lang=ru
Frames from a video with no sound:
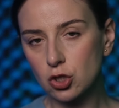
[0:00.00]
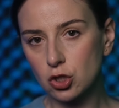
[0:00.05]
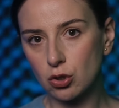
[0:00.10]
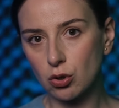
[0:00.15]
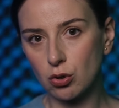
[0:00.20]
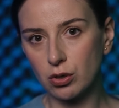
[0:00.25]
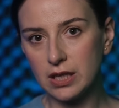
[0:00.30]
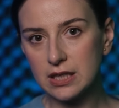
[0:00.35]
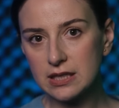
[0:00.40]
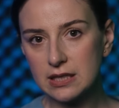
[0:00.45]

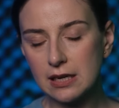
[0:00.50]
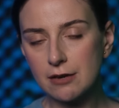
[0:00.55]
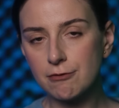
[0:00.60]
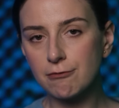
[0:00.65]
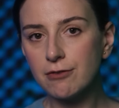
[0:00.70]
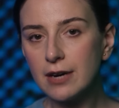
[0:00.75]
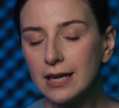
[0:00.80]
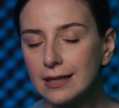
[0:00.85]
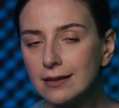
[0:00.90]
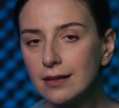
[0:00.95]
что если
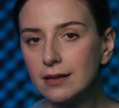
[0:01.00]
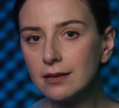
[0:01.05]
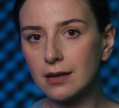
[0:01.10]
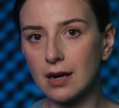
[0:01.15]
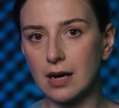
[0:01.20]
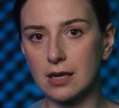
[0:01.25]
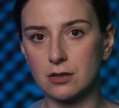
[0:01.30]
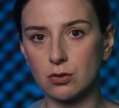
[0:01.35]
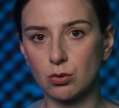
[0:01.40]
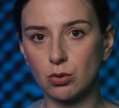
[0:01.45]
в этот
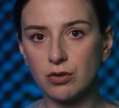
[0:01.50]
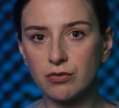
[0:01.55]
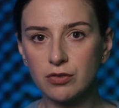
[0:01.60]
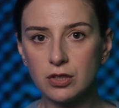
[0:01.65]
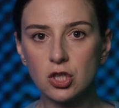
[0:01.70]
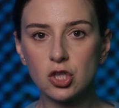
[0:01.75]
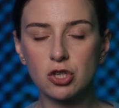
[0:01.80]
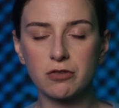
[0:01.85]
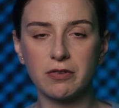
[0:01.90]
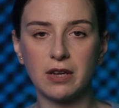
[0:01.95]
раз у
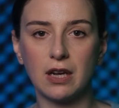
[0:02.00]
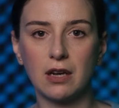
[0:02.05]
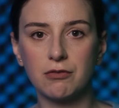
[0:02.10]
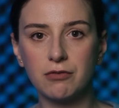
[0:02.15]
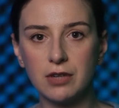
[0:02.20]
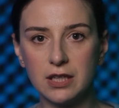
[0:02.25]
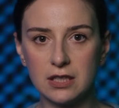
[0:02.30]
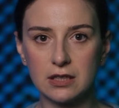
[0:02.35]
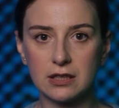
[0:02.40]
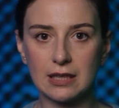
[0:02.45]
Иванишвили
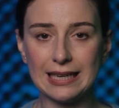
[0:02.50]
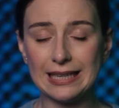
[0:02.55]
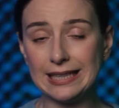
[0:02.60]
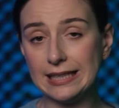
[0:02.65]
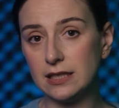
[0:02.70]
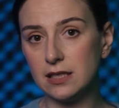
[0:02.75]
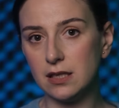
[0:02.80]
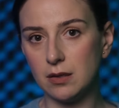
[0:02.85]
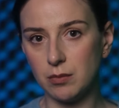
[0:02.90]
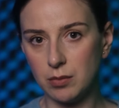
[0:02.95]
выйдет
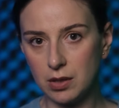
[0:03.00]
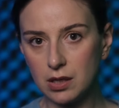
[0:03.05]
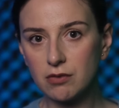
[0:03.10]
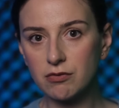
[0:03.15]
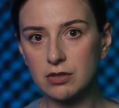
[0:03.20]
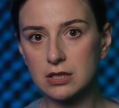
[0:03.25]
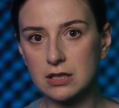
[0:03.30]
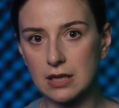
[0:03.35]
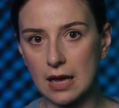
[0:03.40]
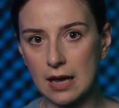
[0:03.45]

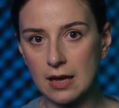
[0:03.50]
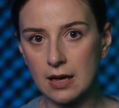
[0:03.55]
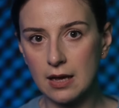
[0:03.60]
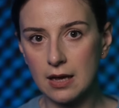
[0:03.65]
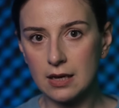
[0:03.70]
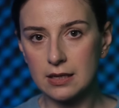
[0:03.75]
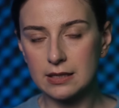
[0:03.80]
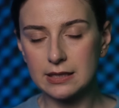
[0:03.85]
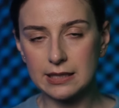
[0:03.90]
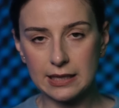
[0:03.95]
легитимироваться,
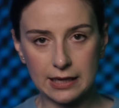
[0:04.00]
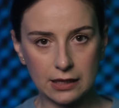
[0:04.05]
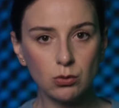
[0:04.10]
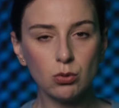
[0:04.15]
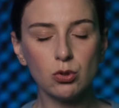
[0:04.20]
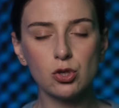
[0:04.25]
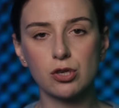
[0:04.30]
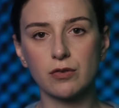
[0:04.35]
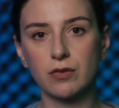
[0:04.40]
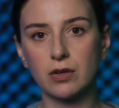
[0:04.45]

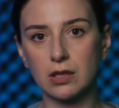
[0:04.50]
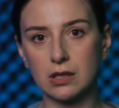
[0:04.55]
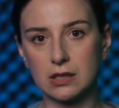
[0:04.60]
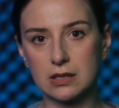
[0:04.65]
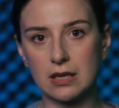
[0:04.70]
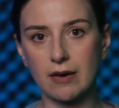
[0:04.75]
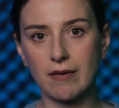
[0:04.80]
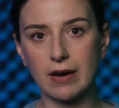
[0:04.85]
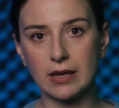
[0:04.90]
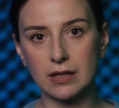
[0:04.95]
следующего
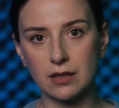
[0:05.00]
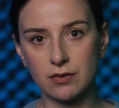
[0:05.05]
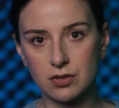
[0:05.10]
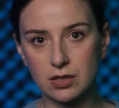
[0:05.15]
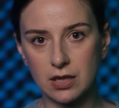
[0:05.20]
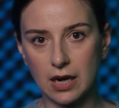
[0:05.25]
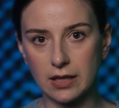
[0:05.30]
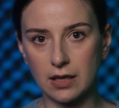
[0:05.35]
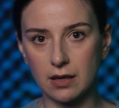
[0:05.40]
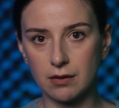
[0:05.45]
голосования в
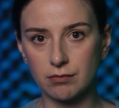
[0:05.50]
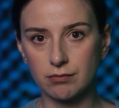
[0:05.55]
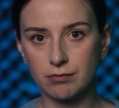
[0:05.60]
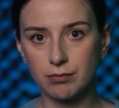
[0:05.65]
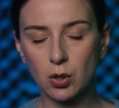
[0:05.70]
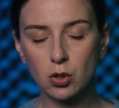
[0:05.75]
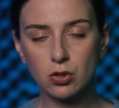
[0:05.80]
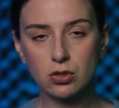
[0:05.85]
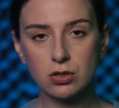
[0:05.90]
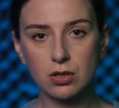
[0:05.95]
стране
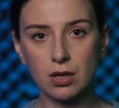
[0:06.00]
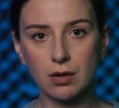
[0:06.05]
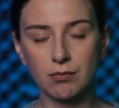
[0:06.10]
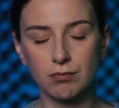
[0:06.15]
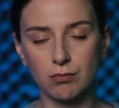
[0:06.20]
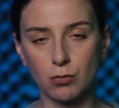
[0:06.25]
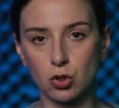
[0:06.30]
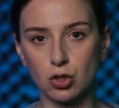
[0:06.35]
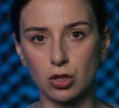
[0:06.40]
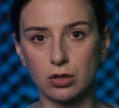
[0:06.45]
просто
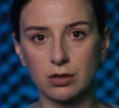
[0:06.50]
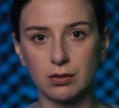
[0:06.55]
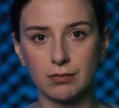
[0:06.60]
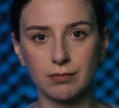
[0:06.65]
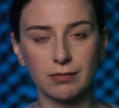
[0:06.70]
может